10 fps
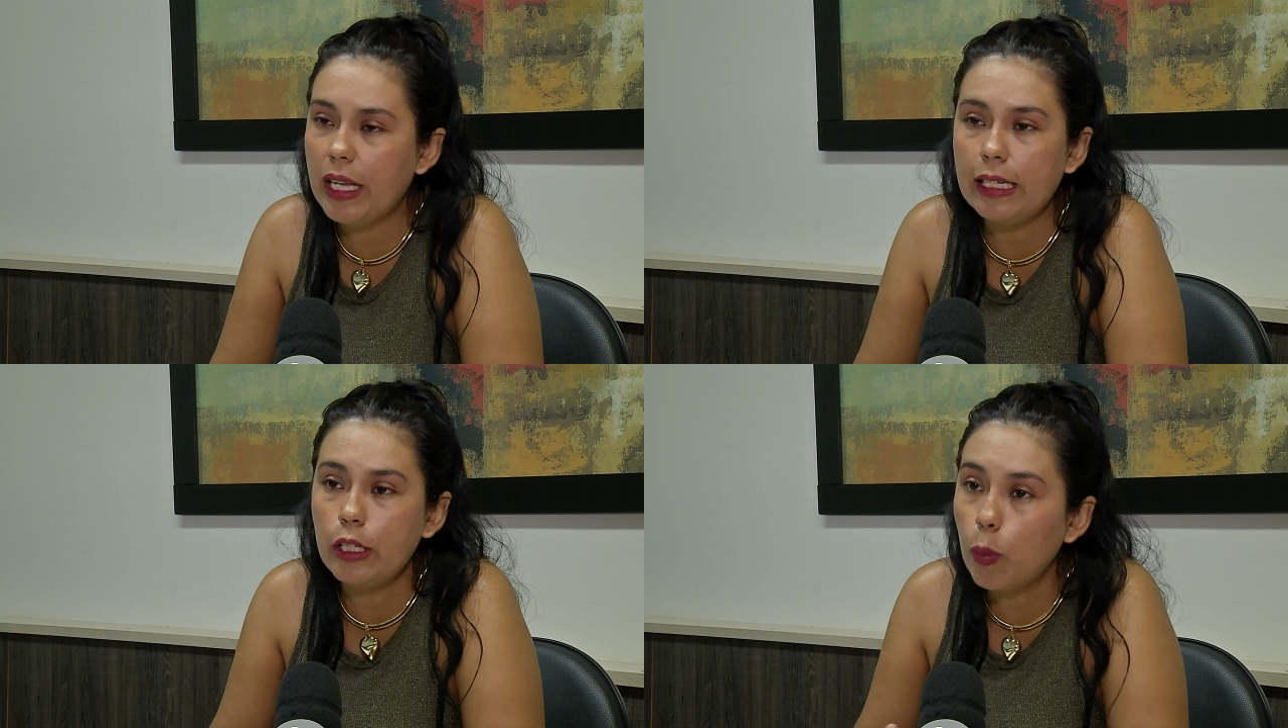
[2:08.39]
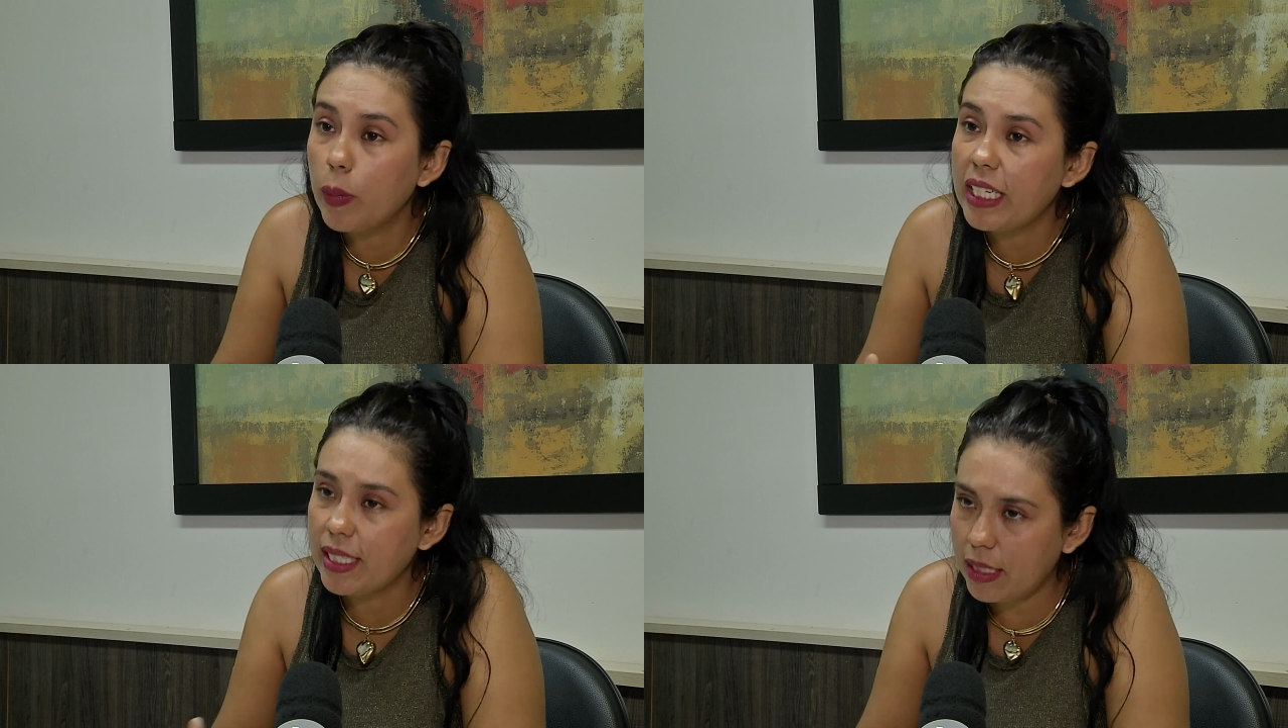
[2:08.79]
ele não
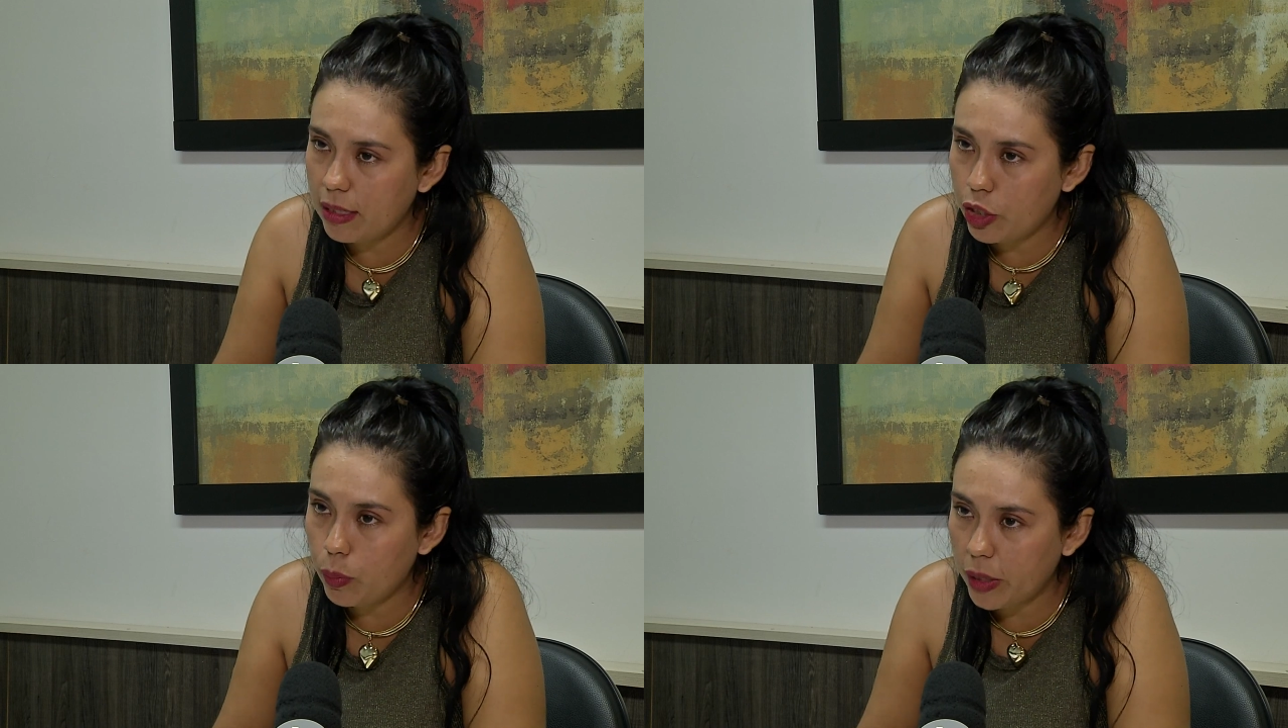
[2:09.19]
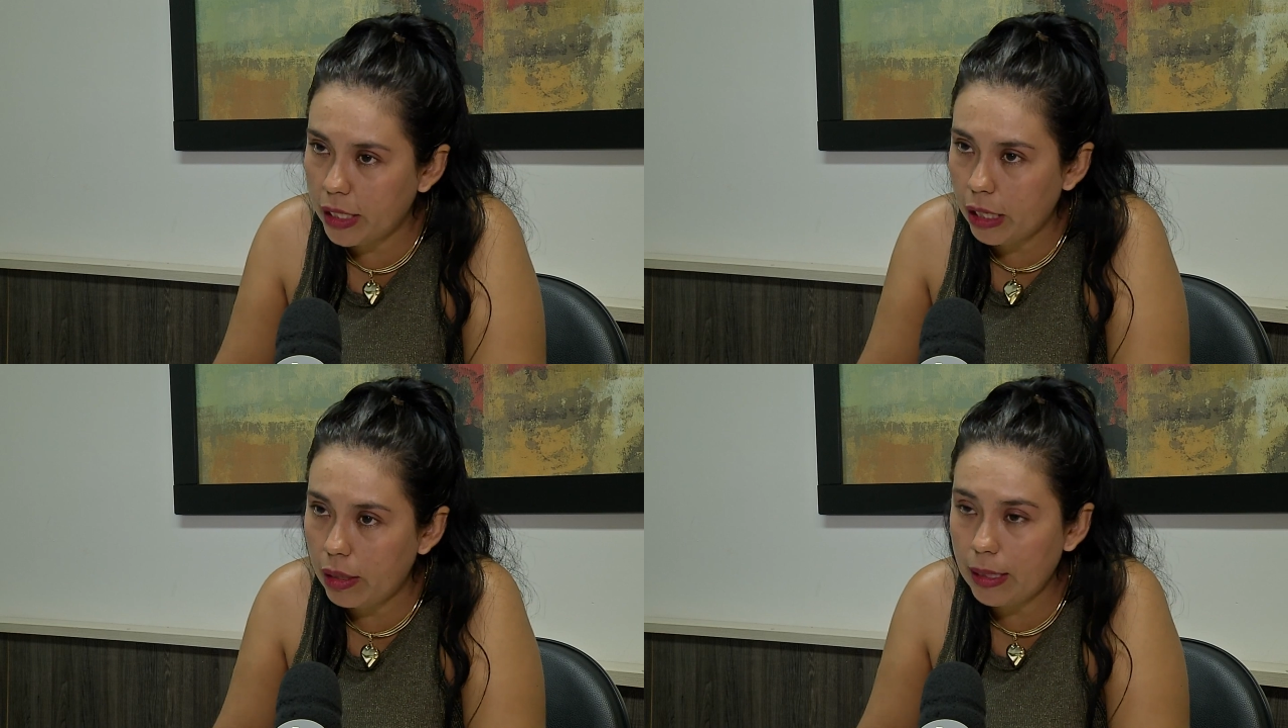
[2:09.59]
precisa de
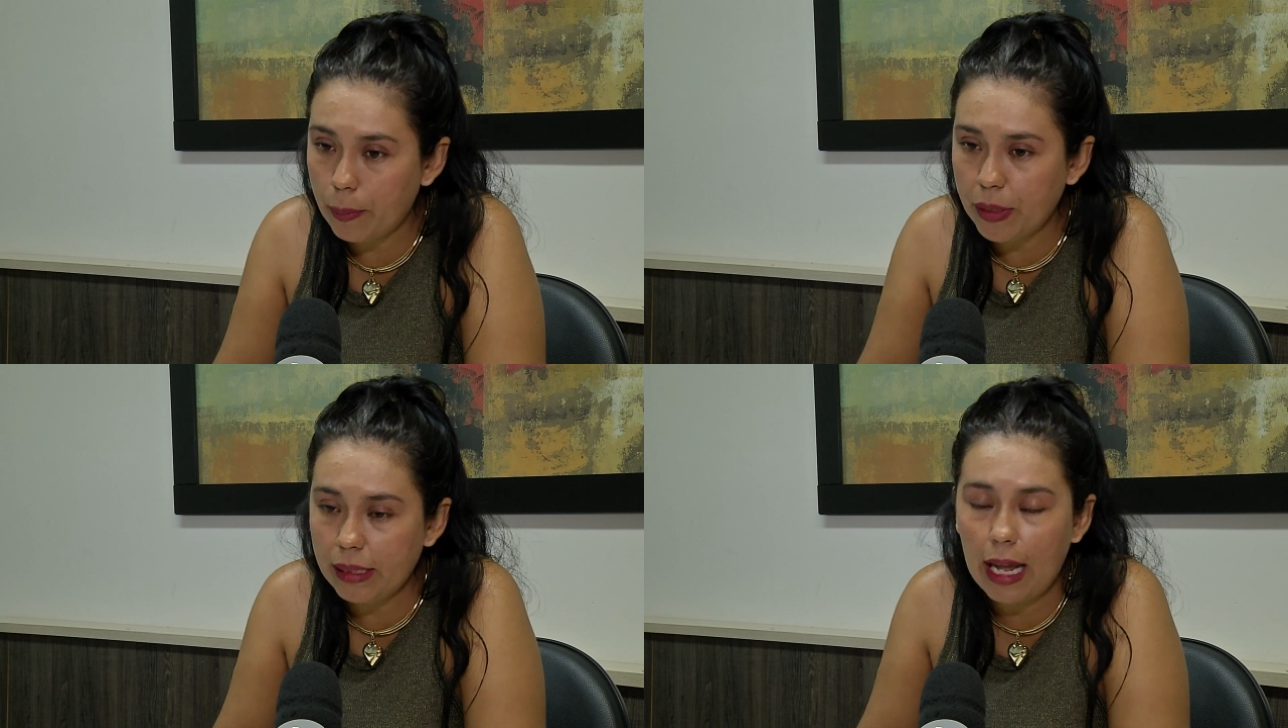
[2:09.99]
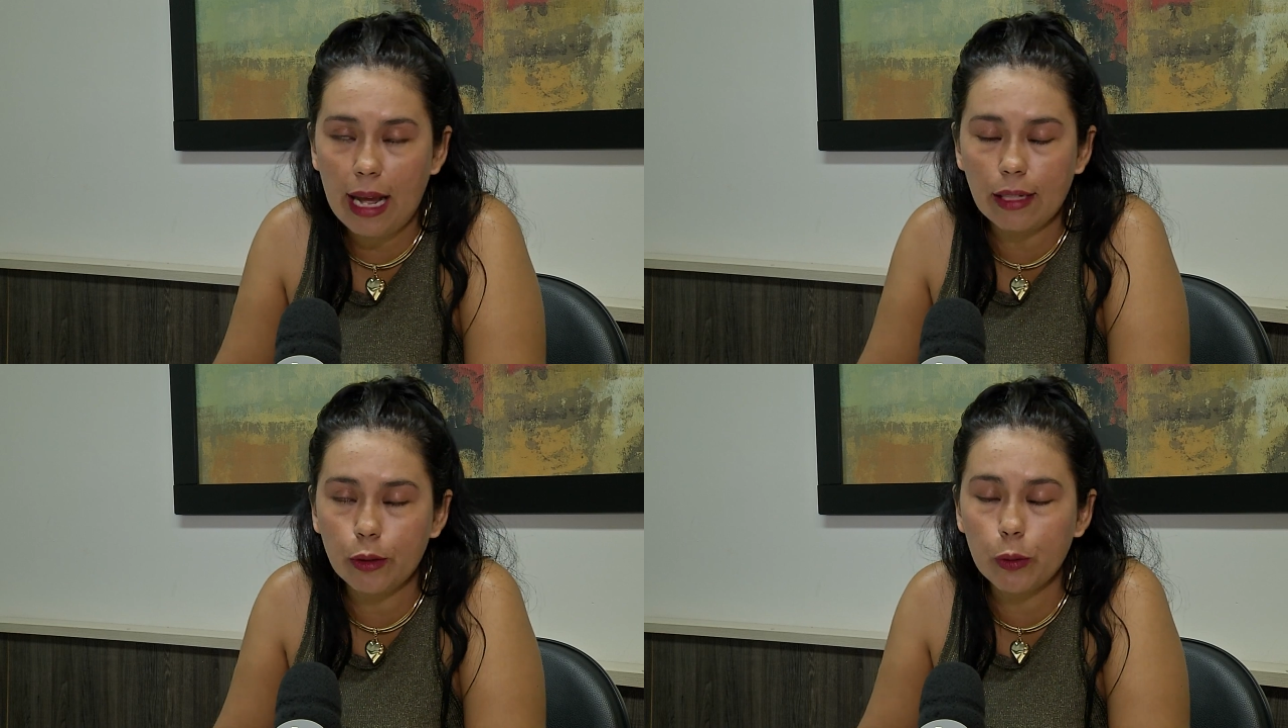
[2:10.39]
banheiro
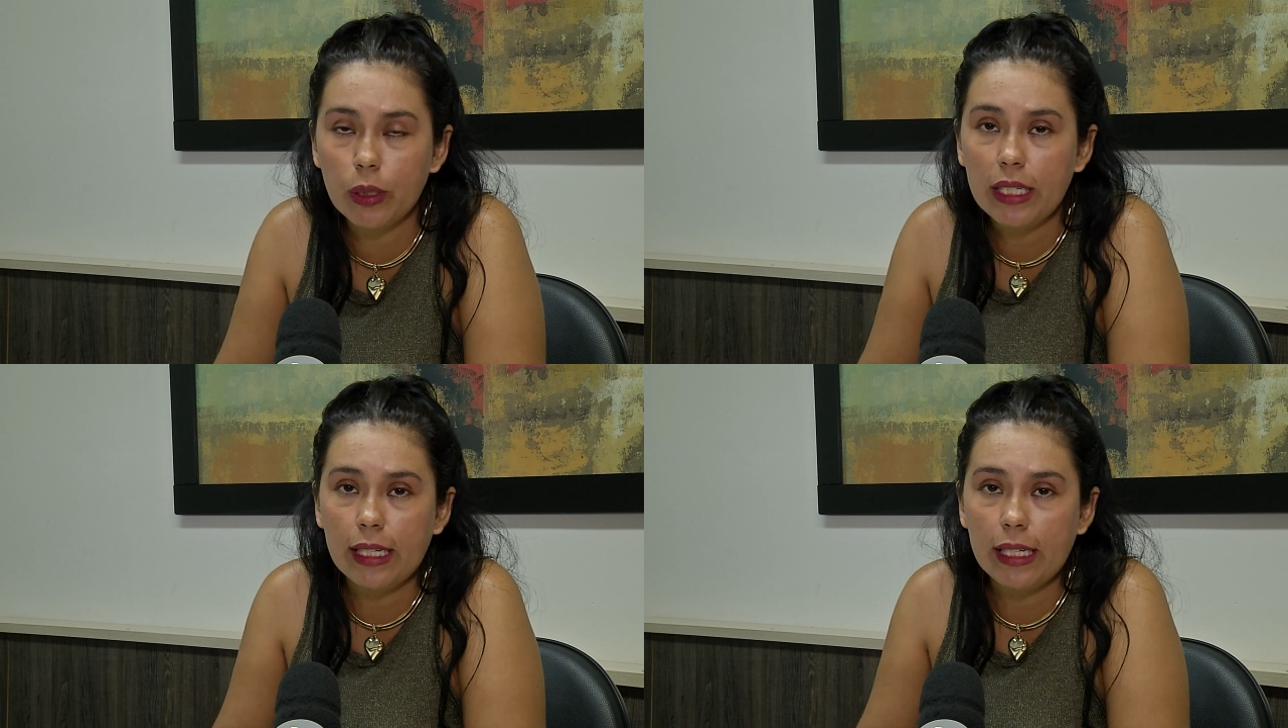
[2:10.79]
adaptado,